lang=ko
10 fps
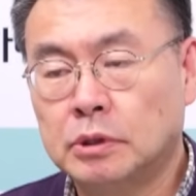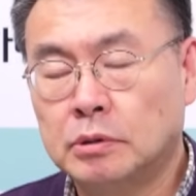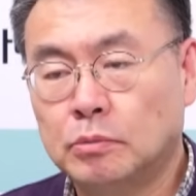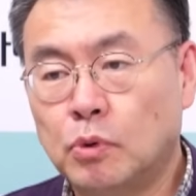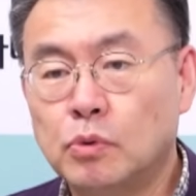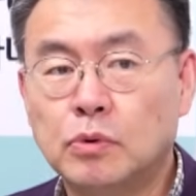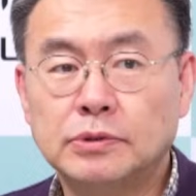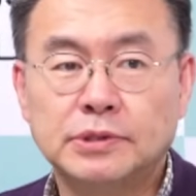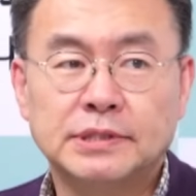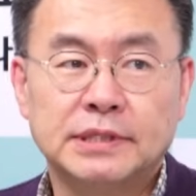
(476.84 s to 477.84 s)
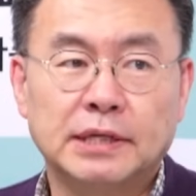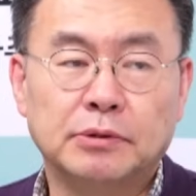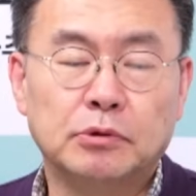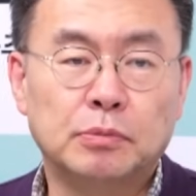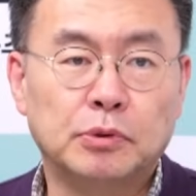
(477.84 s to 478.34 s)
뭐 홍콩 증시라 이런
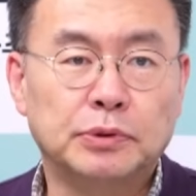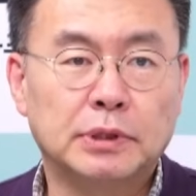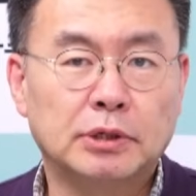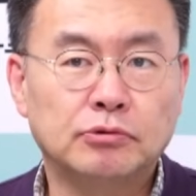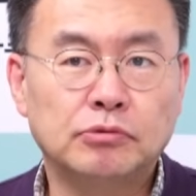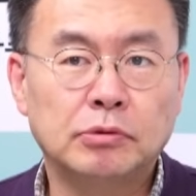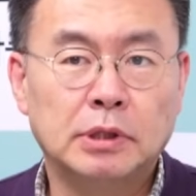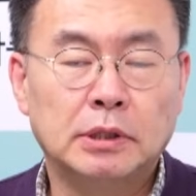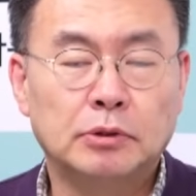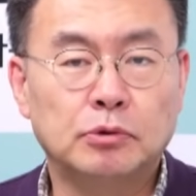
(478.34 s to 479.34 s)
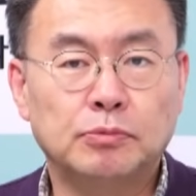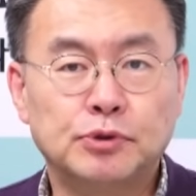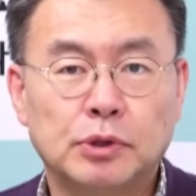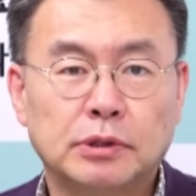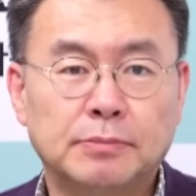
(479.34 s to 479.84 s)
걸 보더라도 또
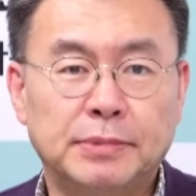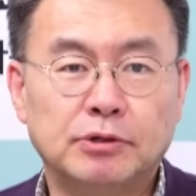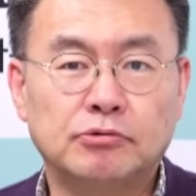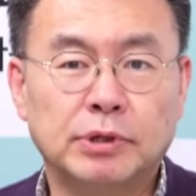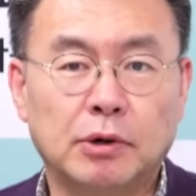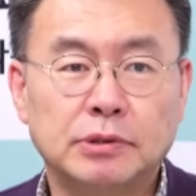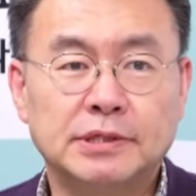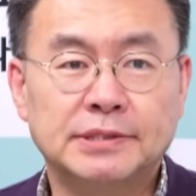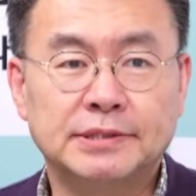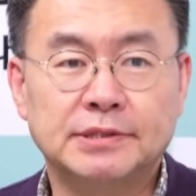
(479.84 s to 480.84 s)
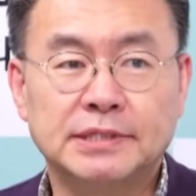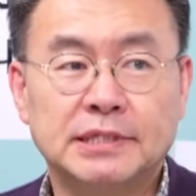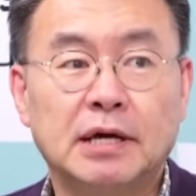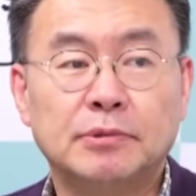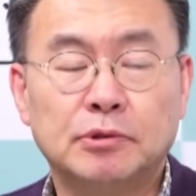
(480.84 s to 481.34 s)
최근에 미국의 어닝 시즌 지나면서